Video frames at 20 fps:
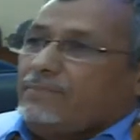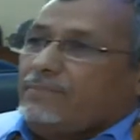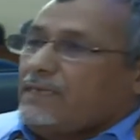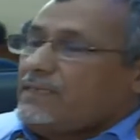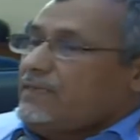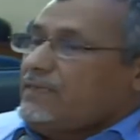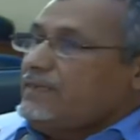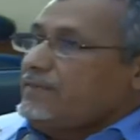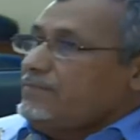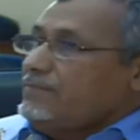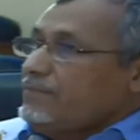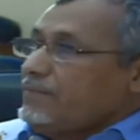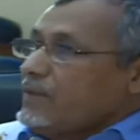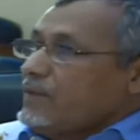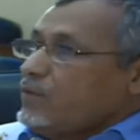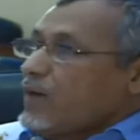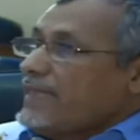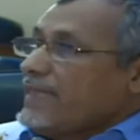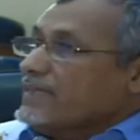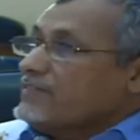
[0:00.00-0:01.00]
مدح
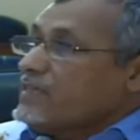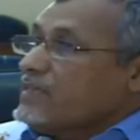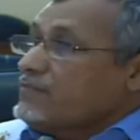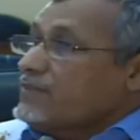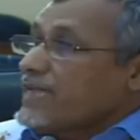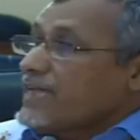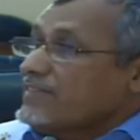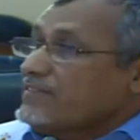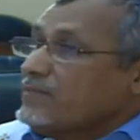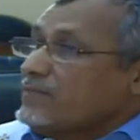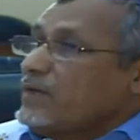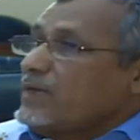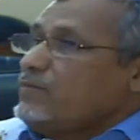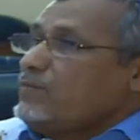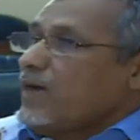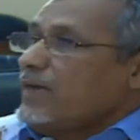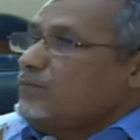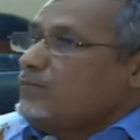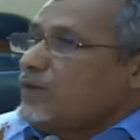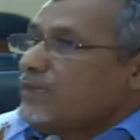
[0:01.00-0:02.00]
وهذا خسر فيه ياسر من
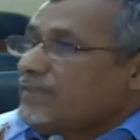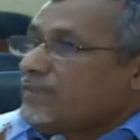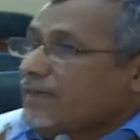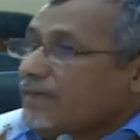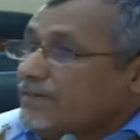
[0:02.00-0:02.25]
اموال موريتان